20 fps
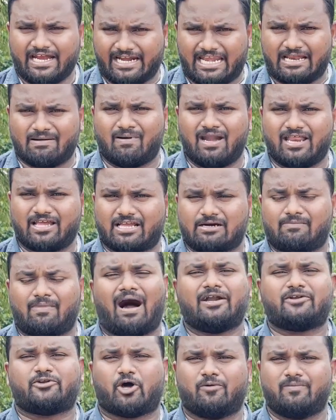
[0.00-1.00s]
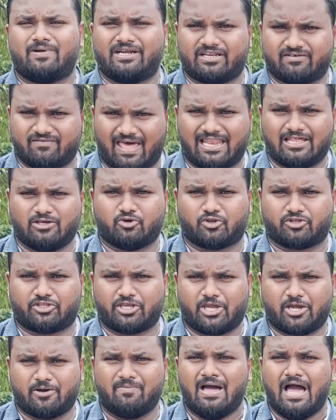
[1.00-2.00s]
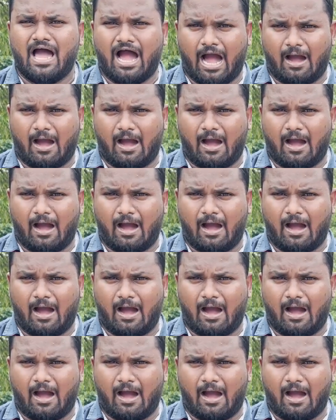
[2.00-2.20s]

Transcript: இடமளிக்க மாட்டோம் என்று அறிவுறுத்தியும்